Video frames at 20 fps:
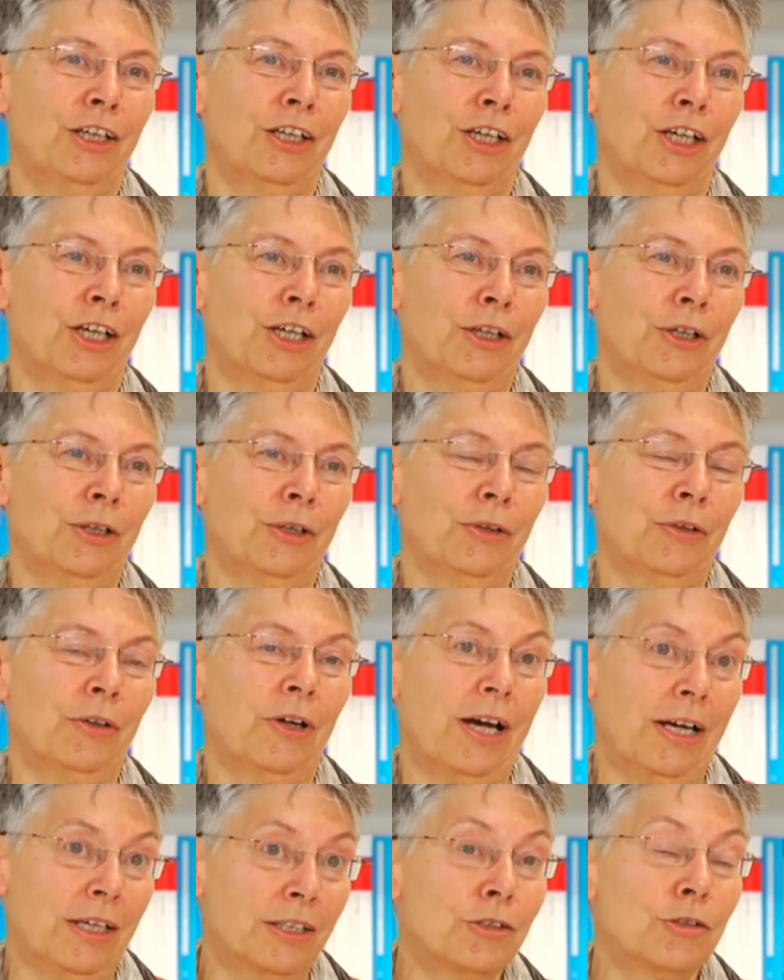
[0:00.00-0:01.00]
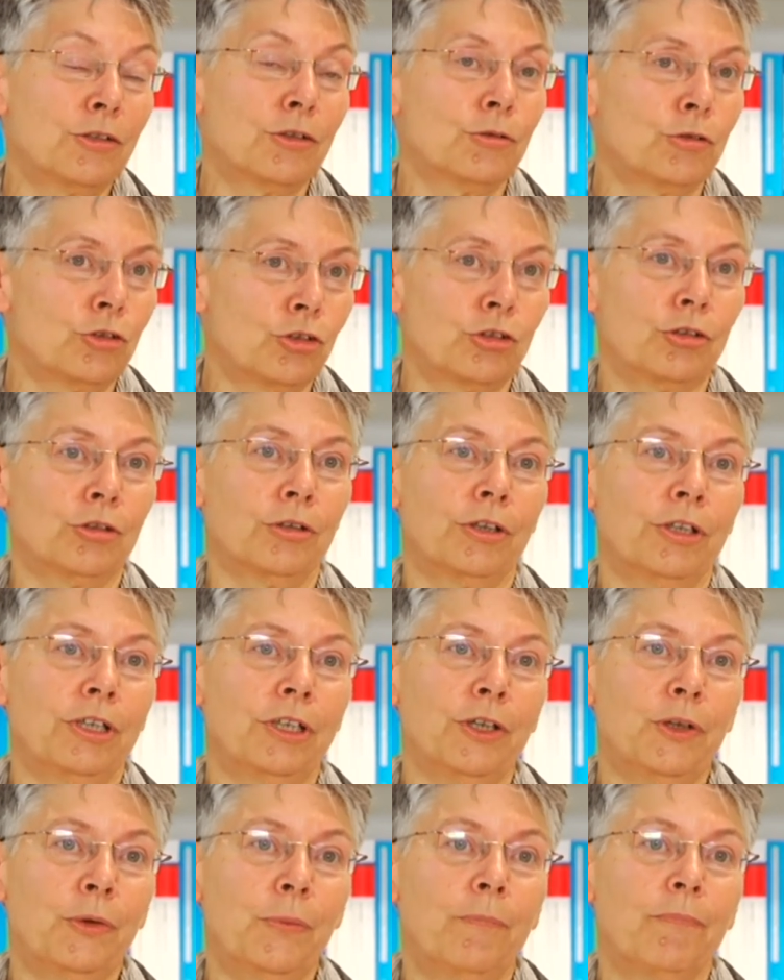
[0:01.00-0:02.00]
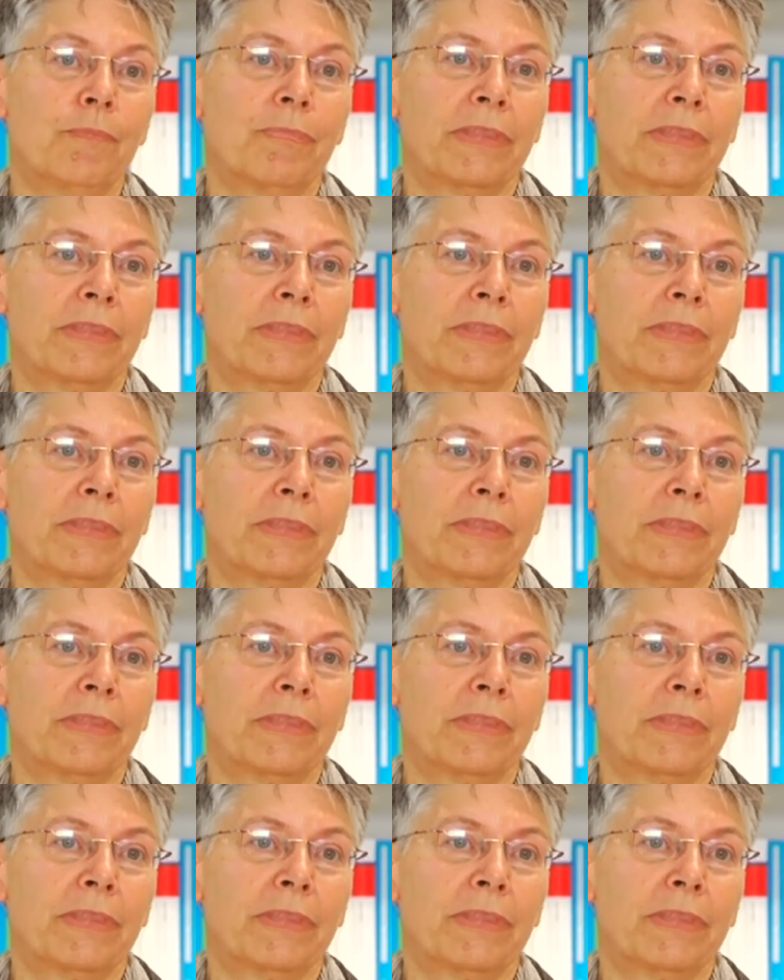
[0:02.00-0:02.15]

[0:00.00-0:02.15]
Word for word: äh, anzusteuern.